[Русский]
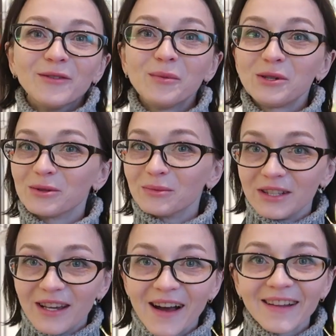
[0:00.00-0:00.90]
В общем,
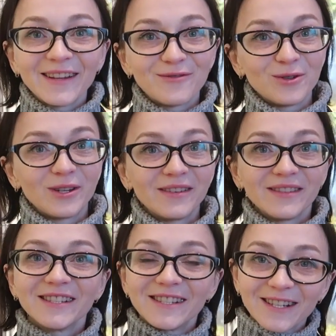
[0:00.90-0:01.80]
я довольна.
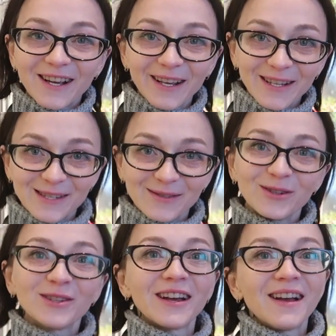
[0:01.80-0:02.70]
Видите, как я
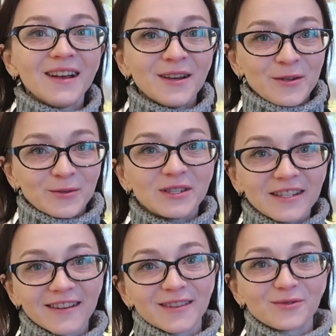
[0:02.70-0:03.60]
сегодня
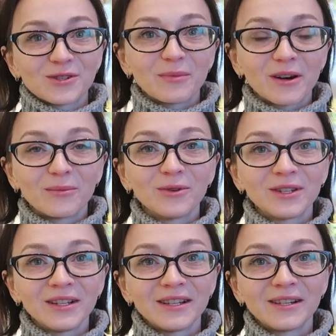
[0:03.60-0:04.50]
усердно уже
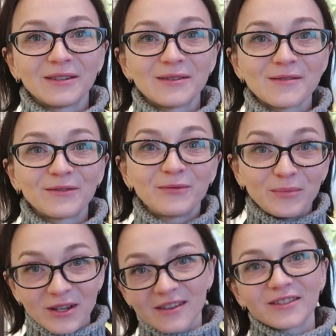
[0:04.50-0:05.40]
поработала
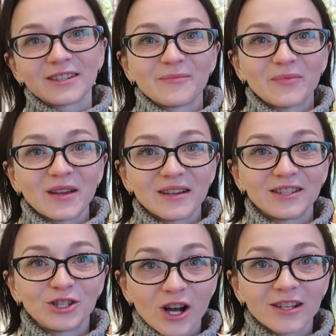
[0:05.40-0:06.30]
первый
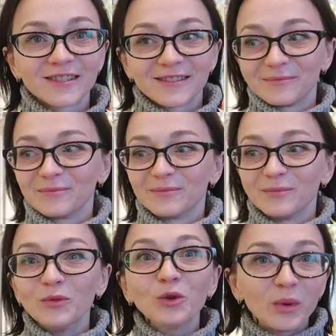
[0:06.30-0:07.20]
час
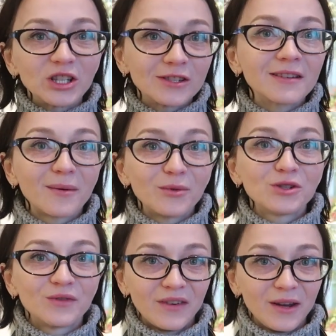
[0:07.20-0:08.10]
ну, почти
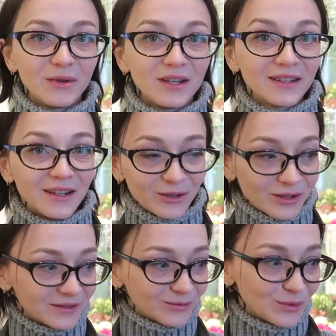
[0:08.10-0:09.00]
рабочего времени.
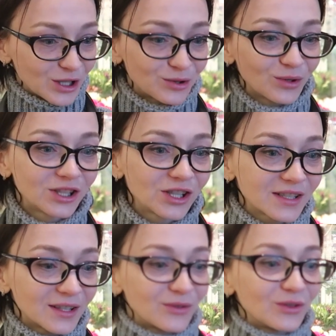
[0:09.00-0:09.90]
А, у меня что, только
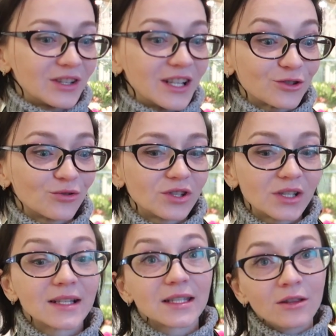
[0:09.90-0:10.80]
сейчас оно должно
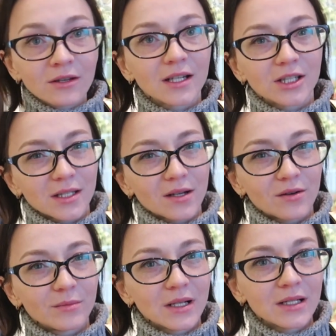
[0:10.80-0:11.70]
начинаться. Но я сейчас
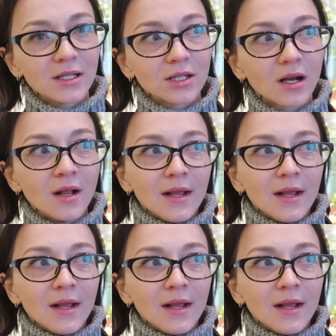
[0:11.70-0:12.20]
закрою магазинчик.